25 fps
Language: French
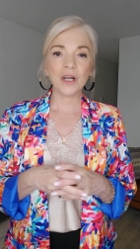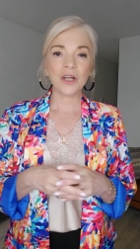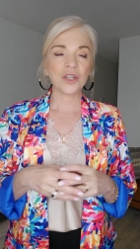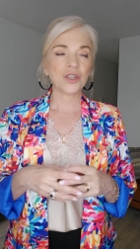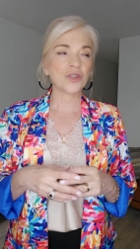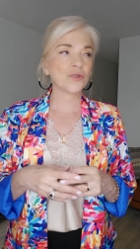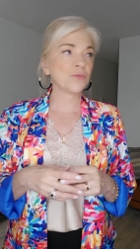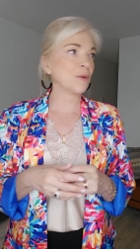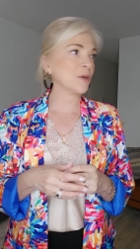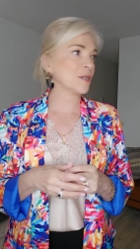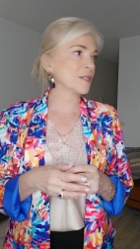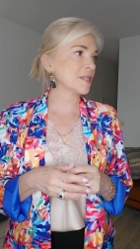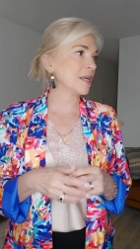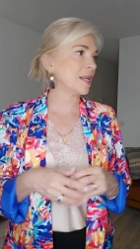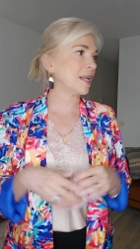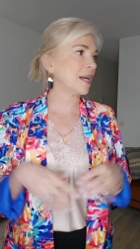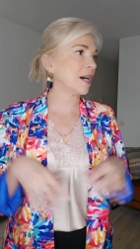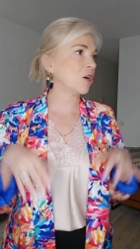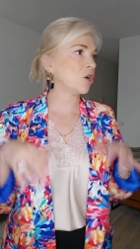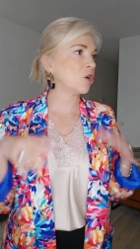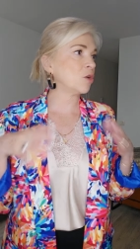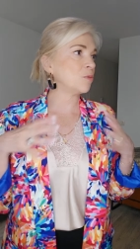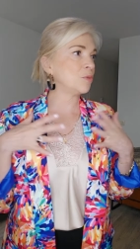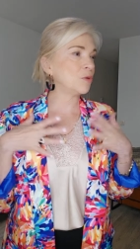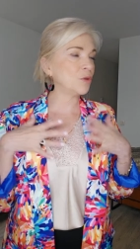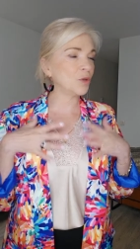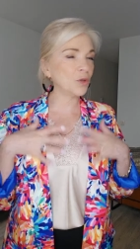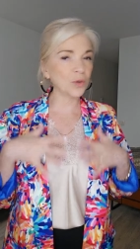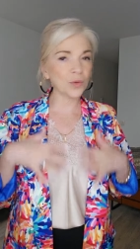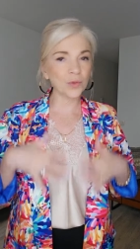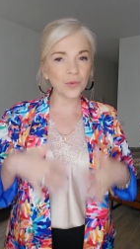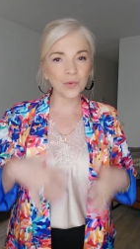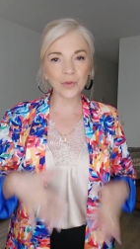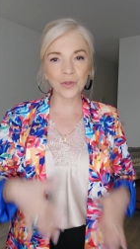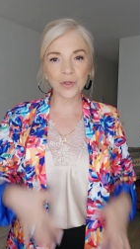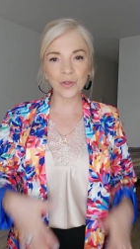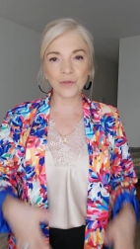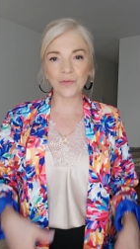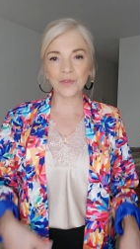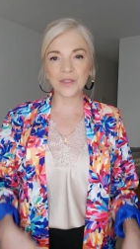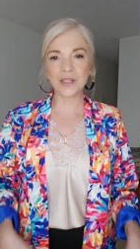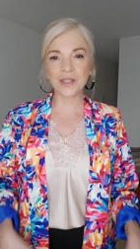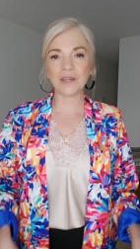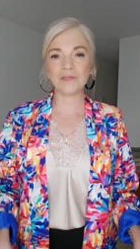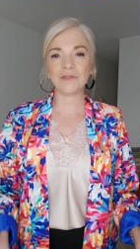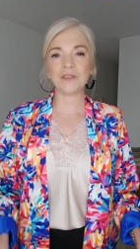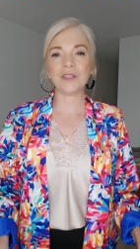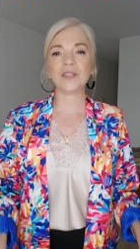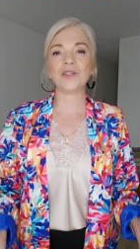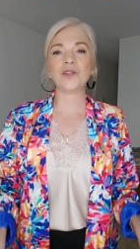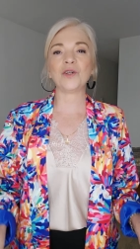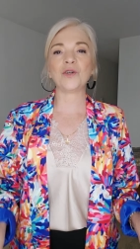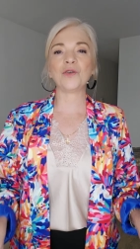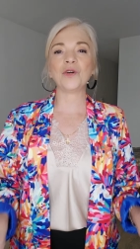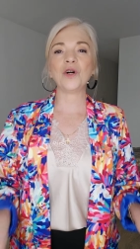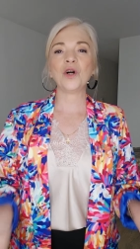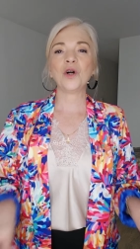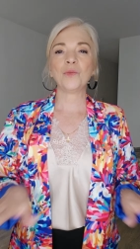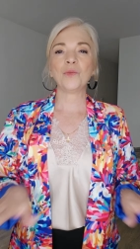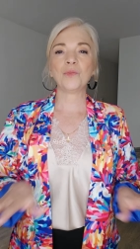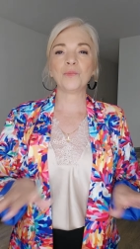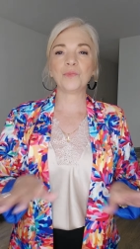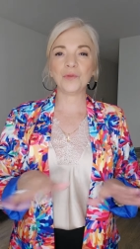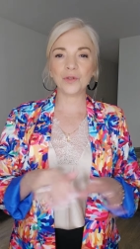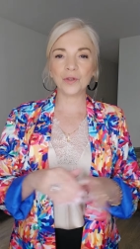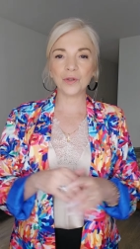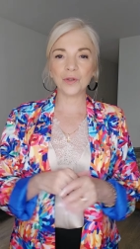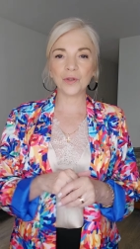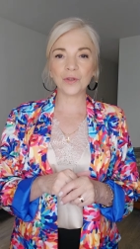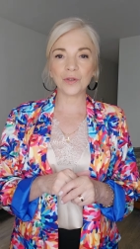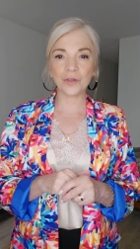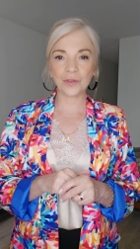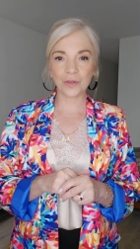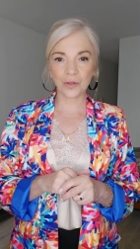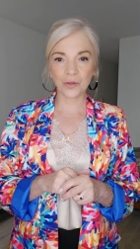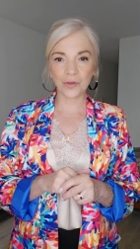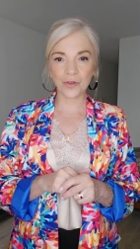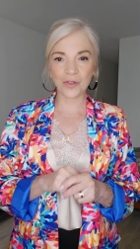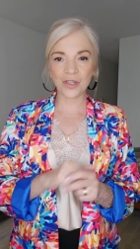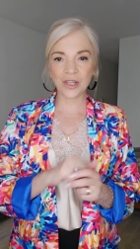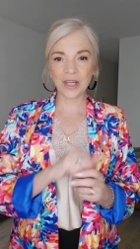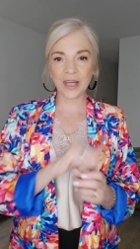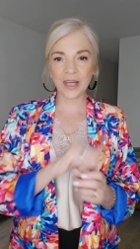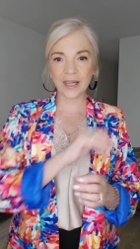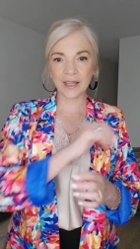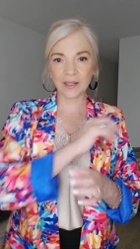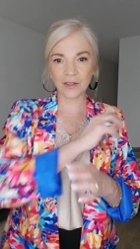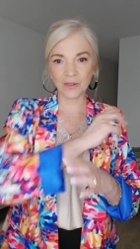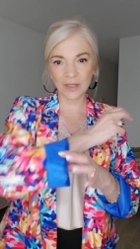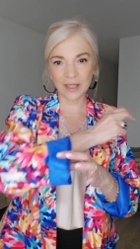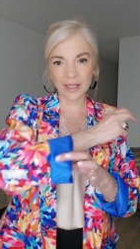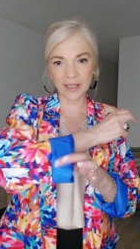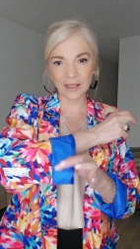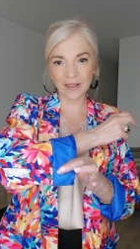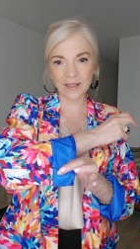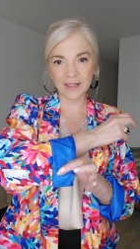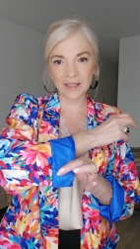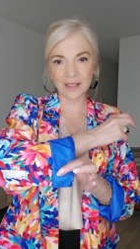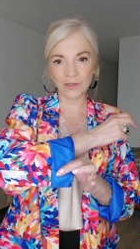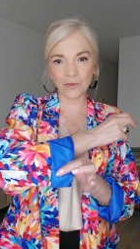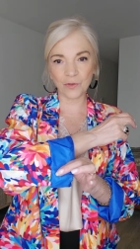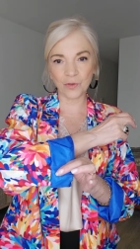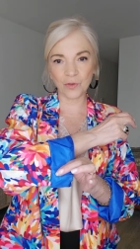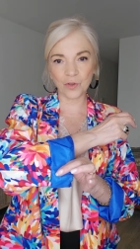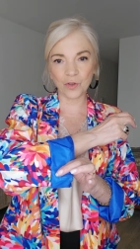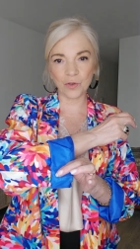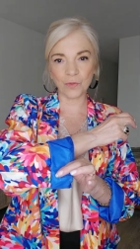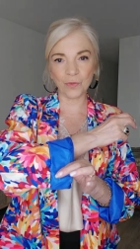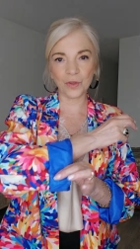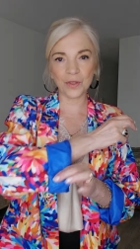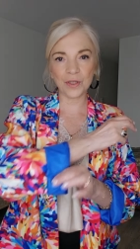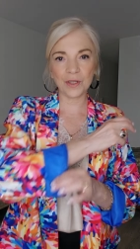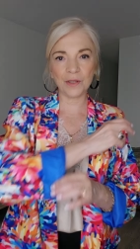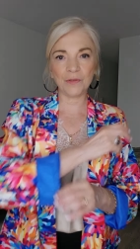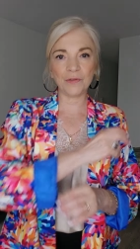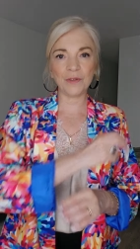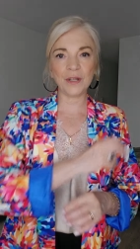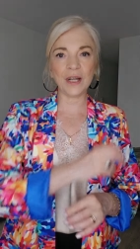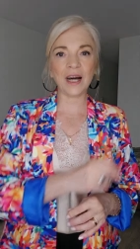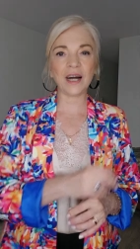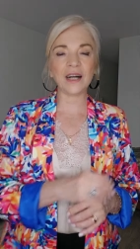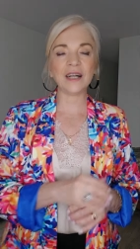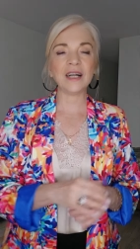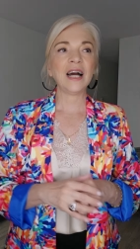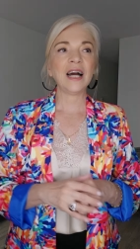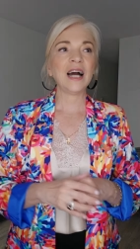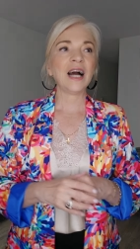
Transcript: Je pense à la robe longue, vous savez, euh, bleue que j'ai, qui est dans cette, ce motif-là.